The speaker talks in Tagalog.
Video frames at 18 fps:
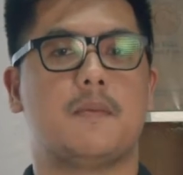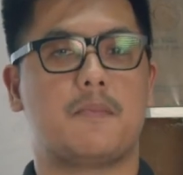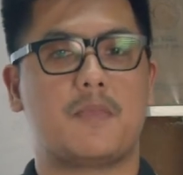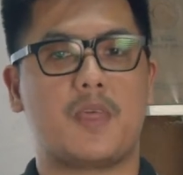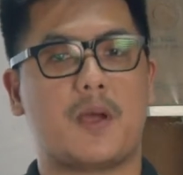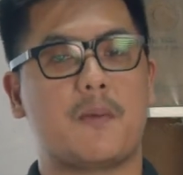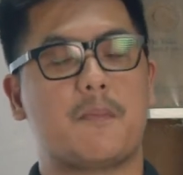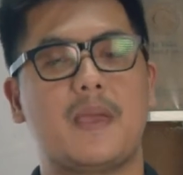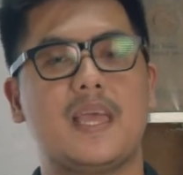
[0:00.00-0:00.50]

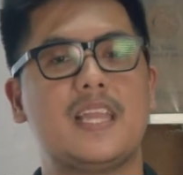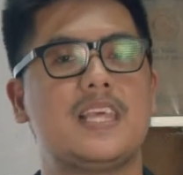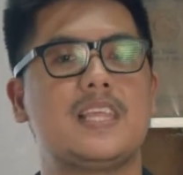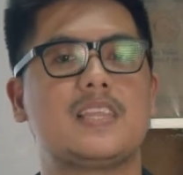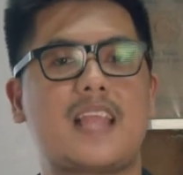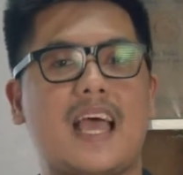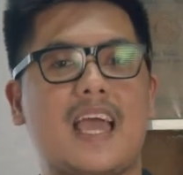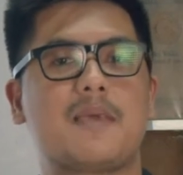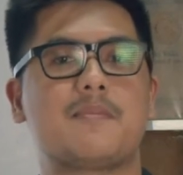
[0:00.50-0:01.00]
There are many
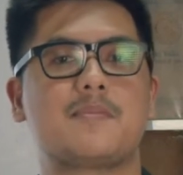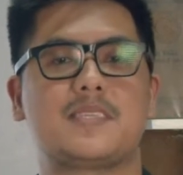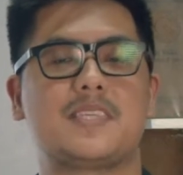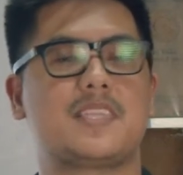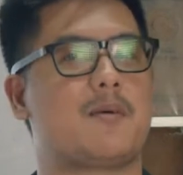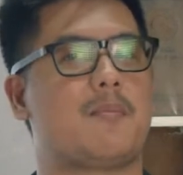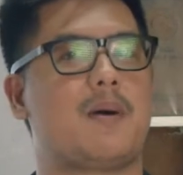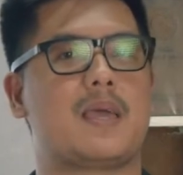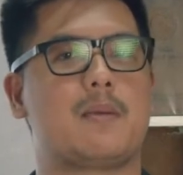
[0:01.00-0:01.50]
times in
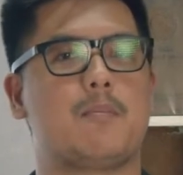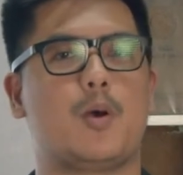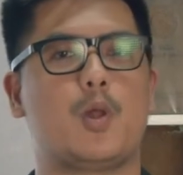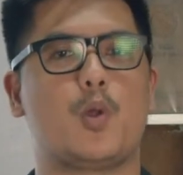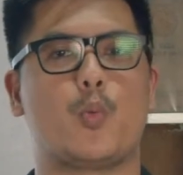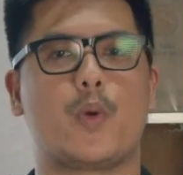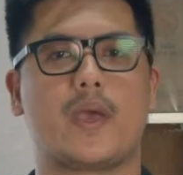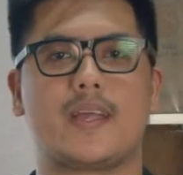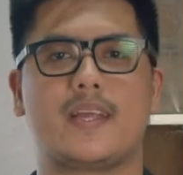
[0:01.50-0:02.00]
the
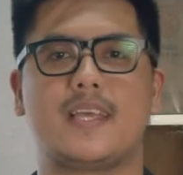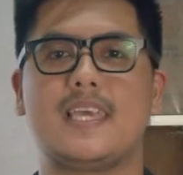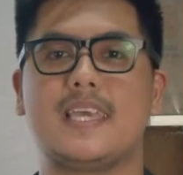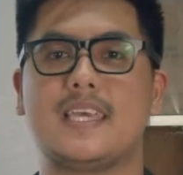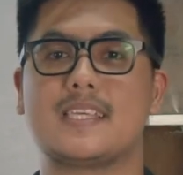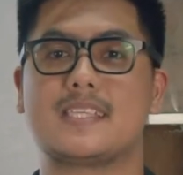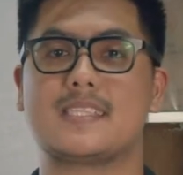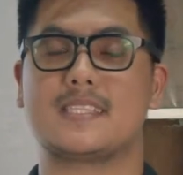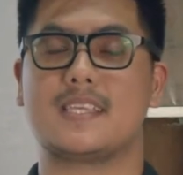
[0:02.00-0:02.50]
Bible where
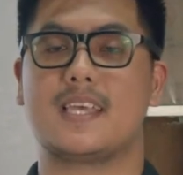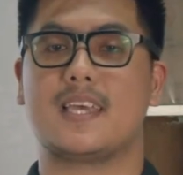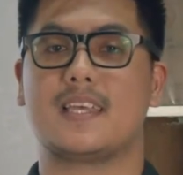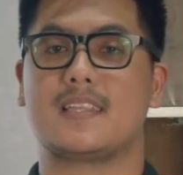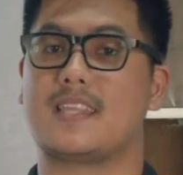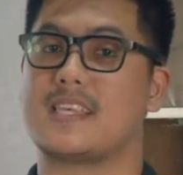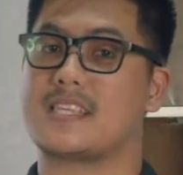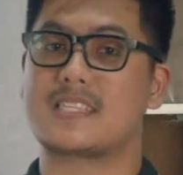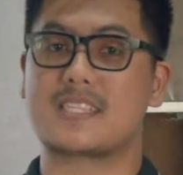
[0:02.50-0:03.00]
He is
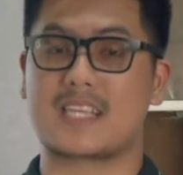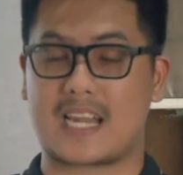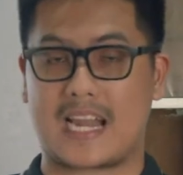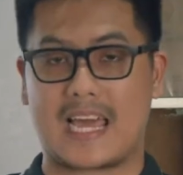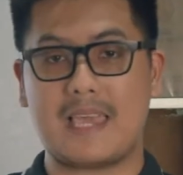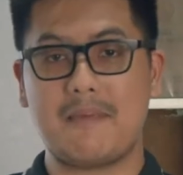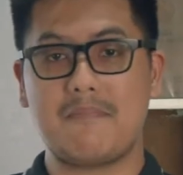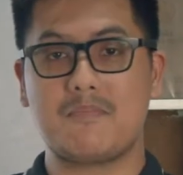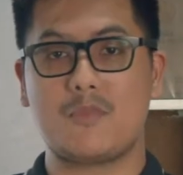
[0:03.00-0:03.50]

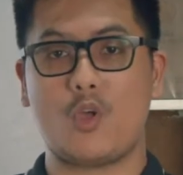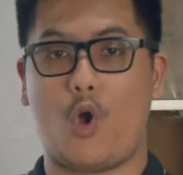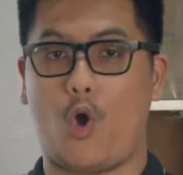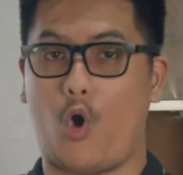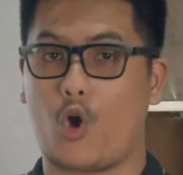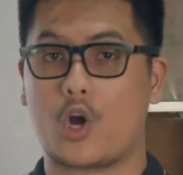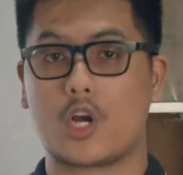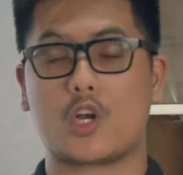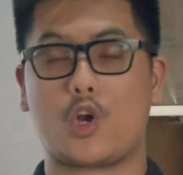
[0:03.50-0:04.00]
described
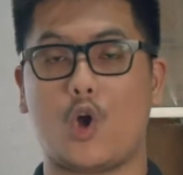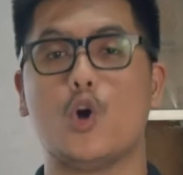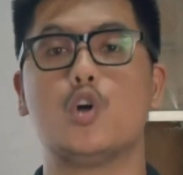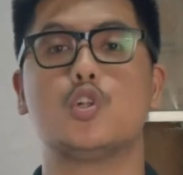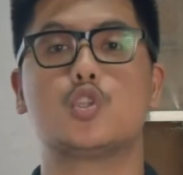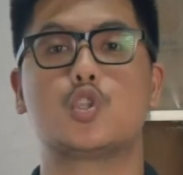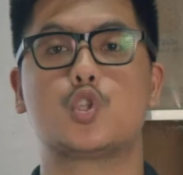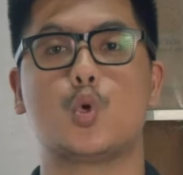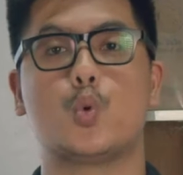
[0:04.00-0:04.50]
or
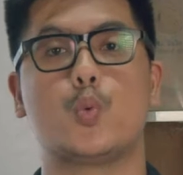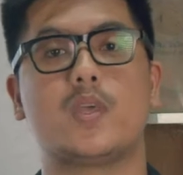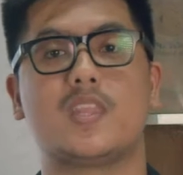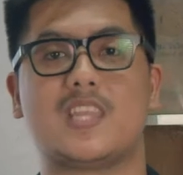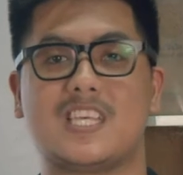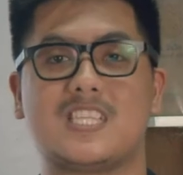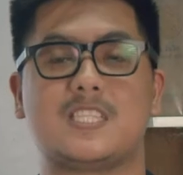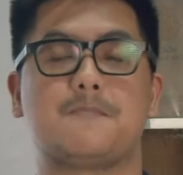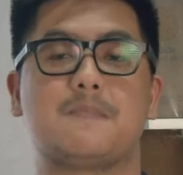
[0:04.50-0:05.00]
called to with
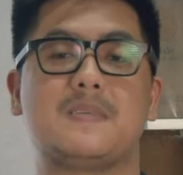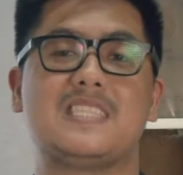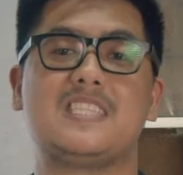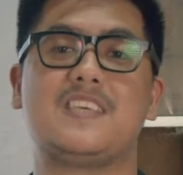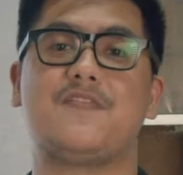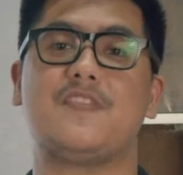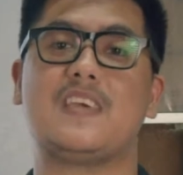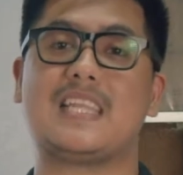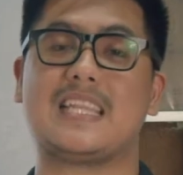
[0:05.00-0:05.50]
a
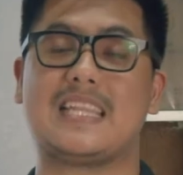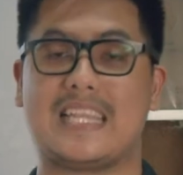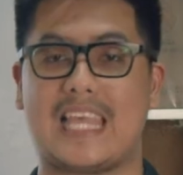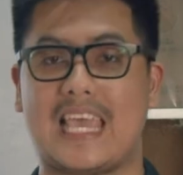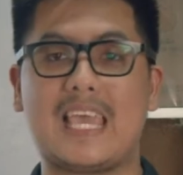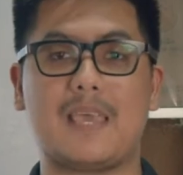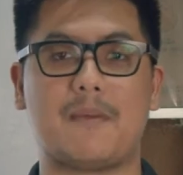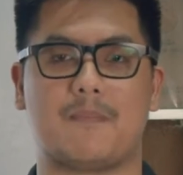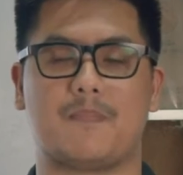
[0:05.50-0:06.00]
specific
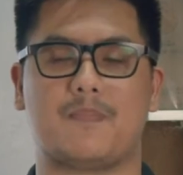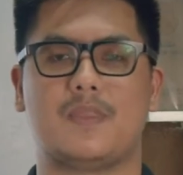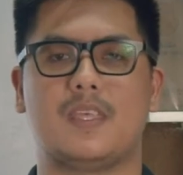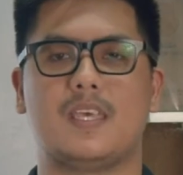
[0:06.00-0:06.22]
name.